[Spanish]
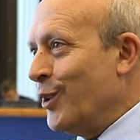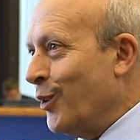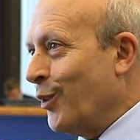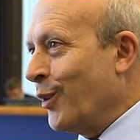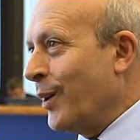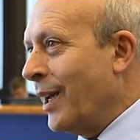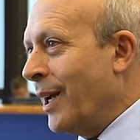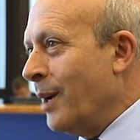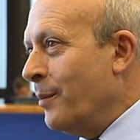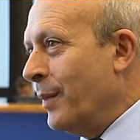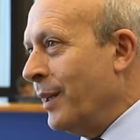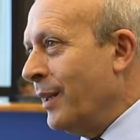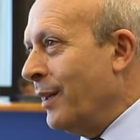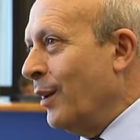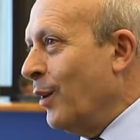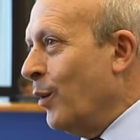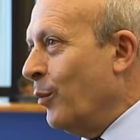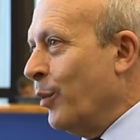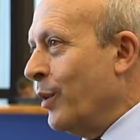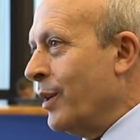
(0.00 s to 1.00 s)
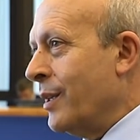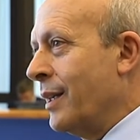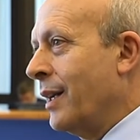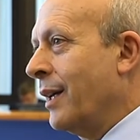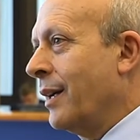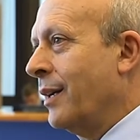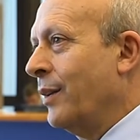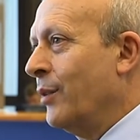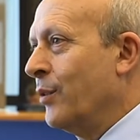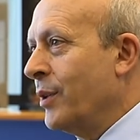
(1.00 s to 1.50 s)
lógicamente, no pueden ser
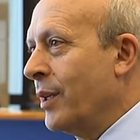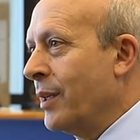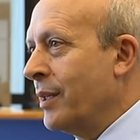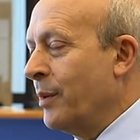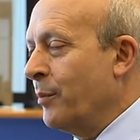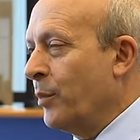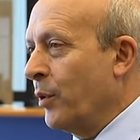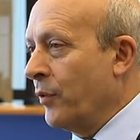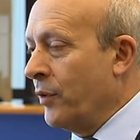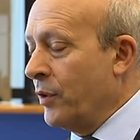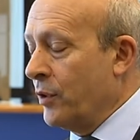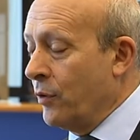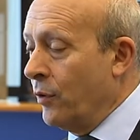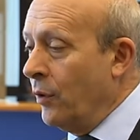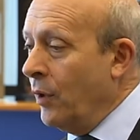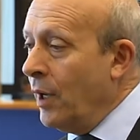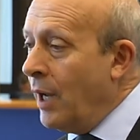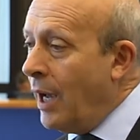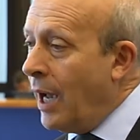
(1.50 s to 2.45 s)
ajenos a ese proceso.